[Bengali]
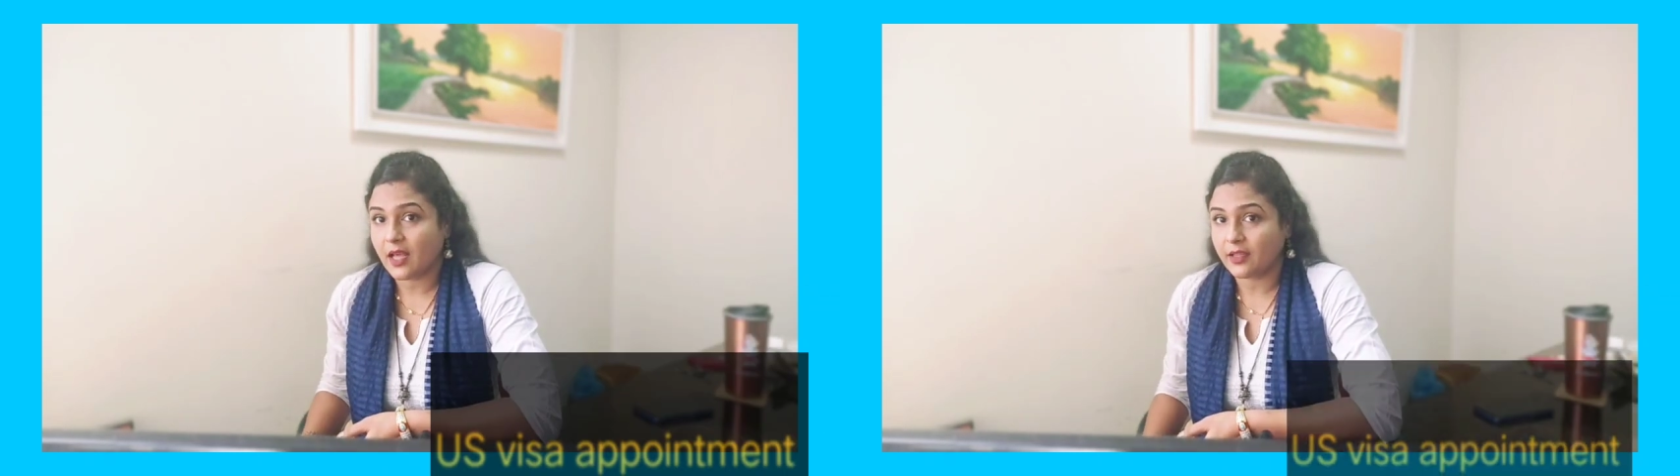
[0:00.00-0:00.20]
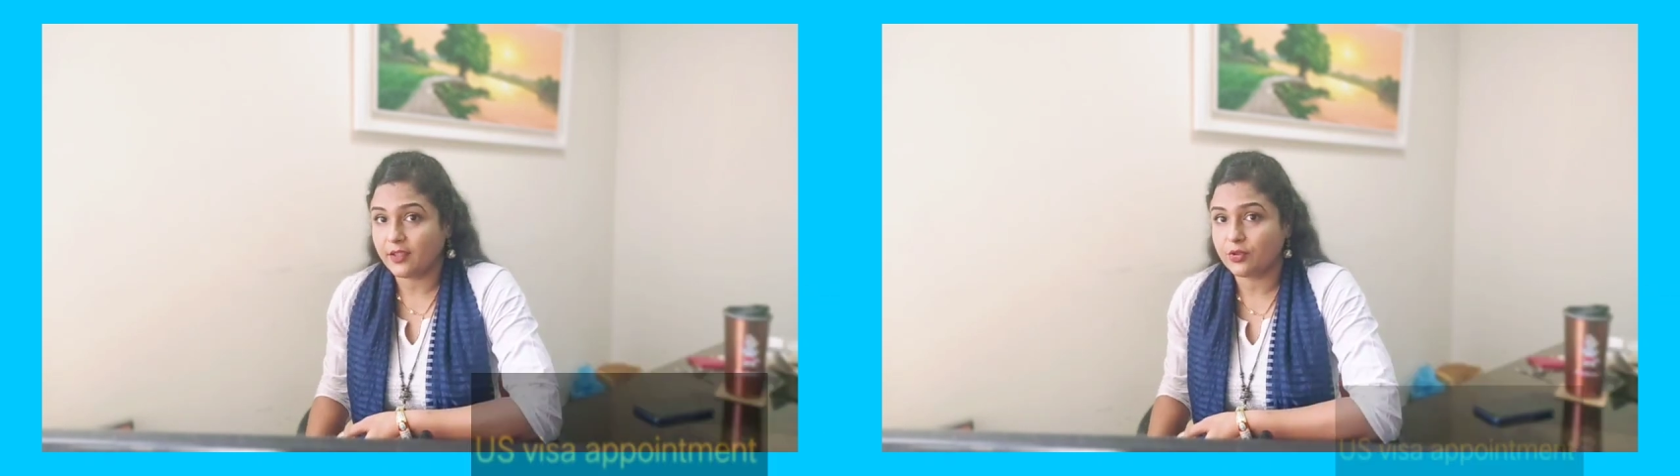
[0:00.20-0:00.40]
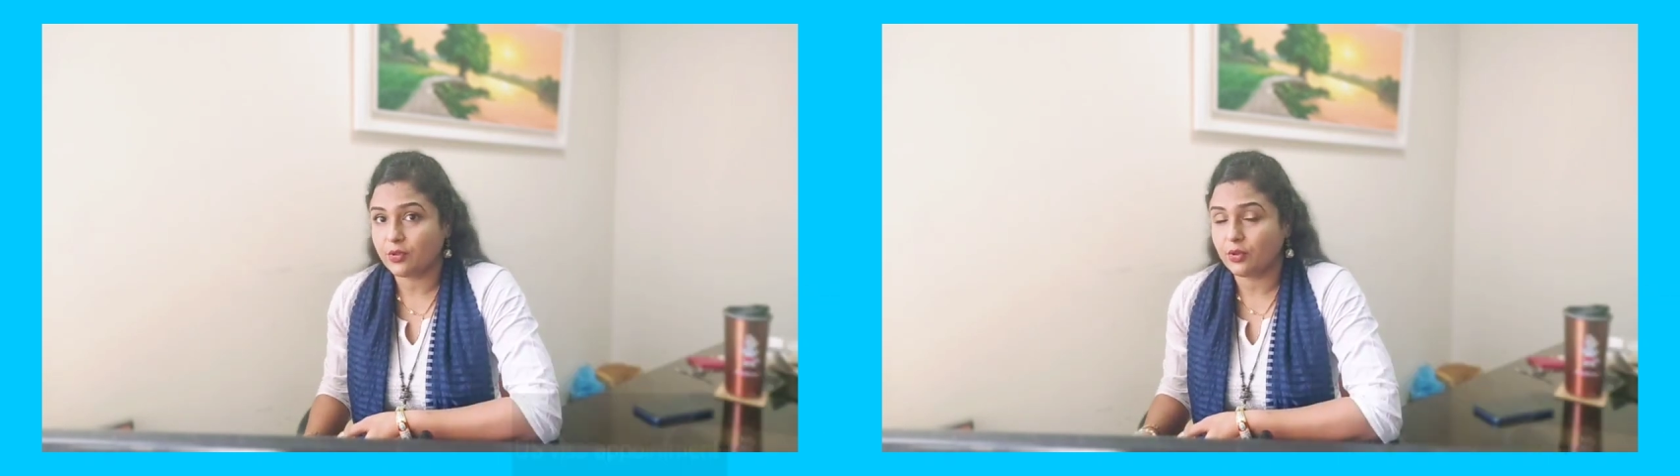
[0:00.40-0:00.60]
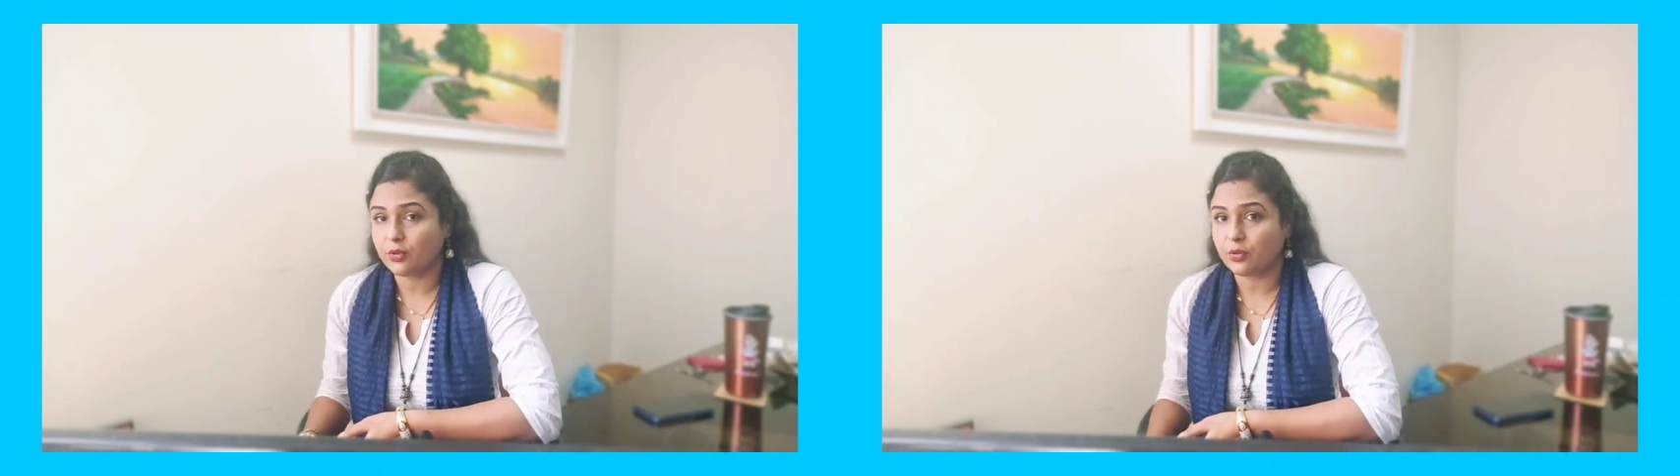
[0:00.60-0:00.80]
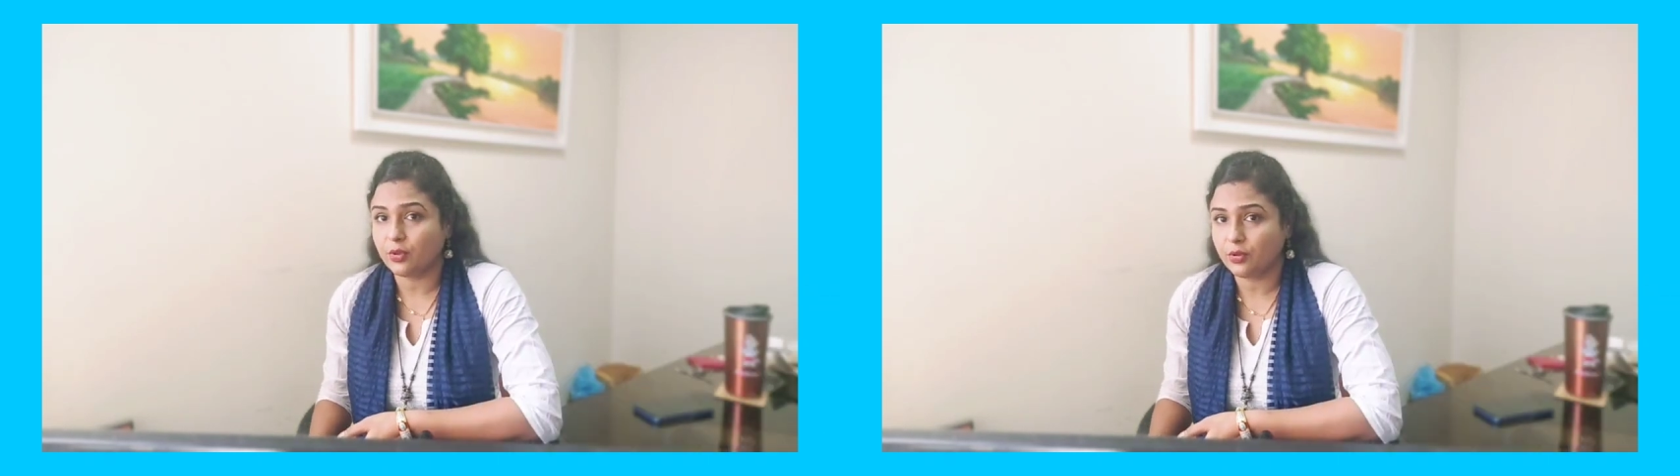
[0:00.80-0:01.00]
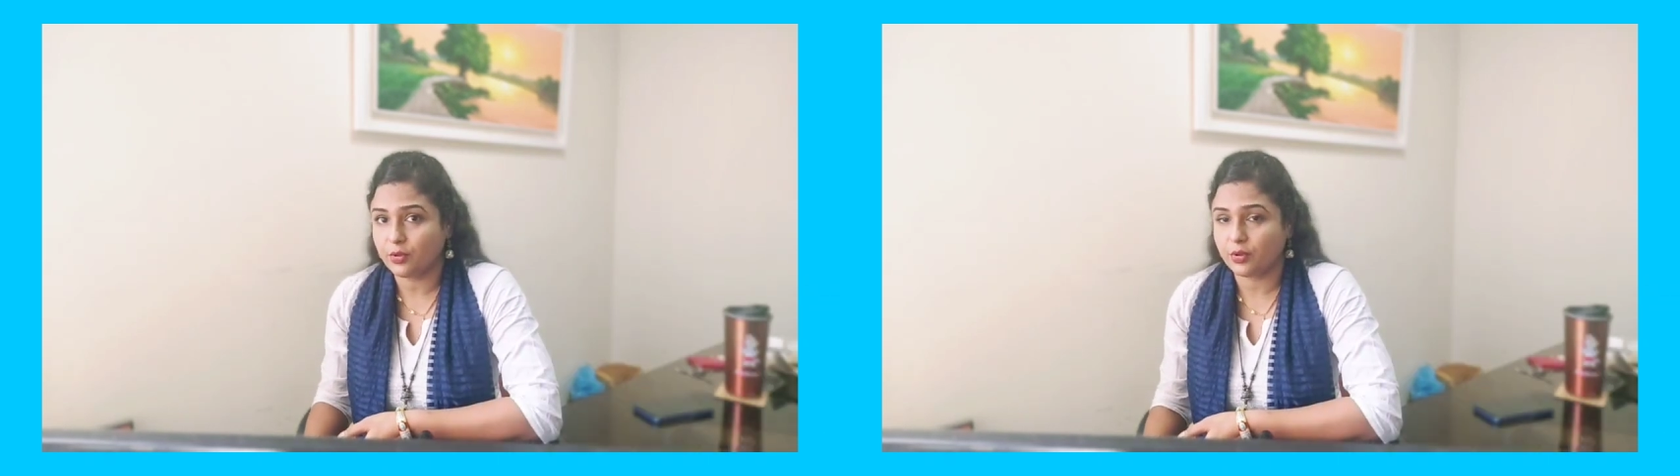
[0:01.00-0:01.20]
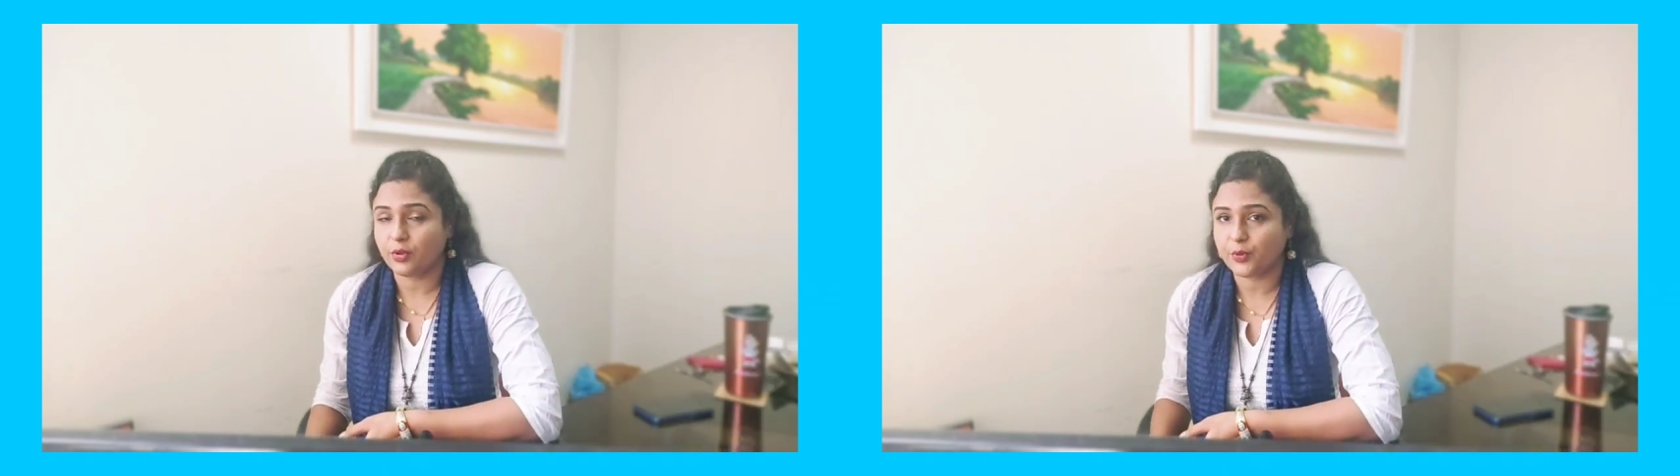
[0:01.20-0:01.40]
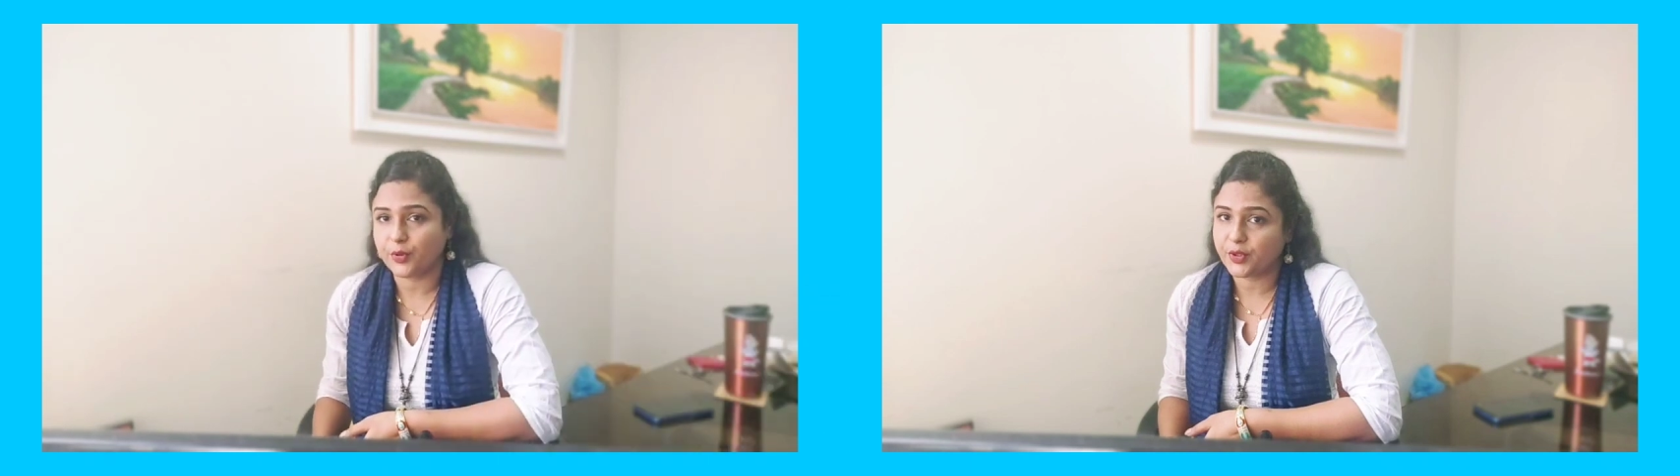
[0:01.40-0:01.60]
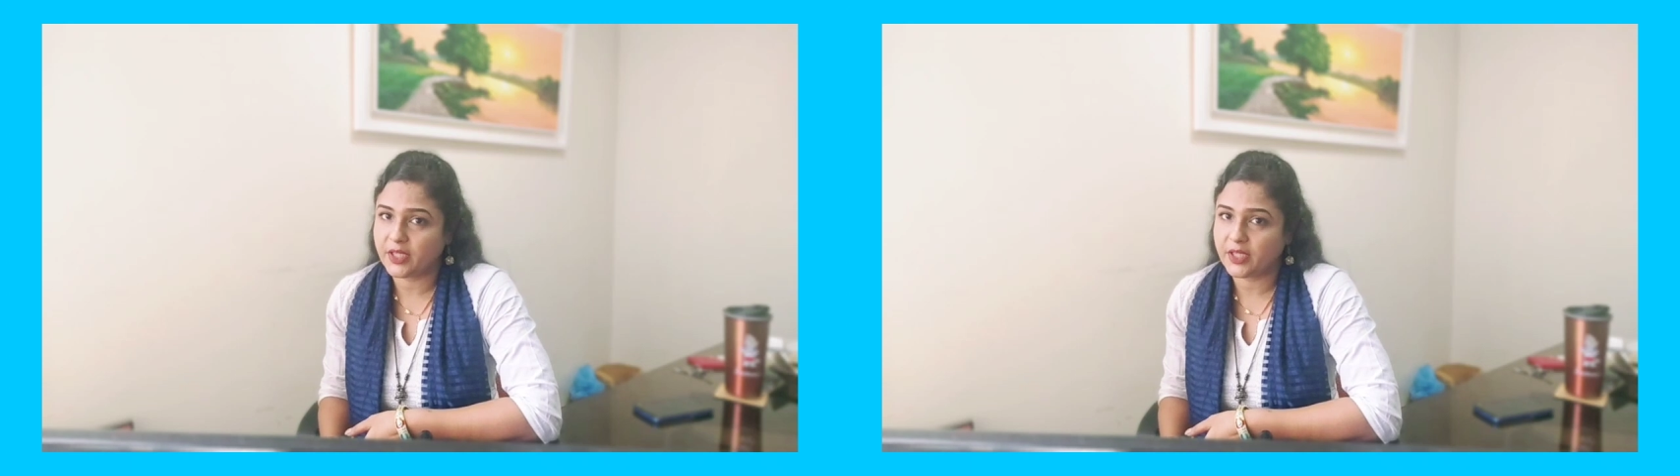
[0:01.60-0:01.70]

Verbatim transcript: তাদের জন্য অত্যন্ত গুরুত্বপূর্ণ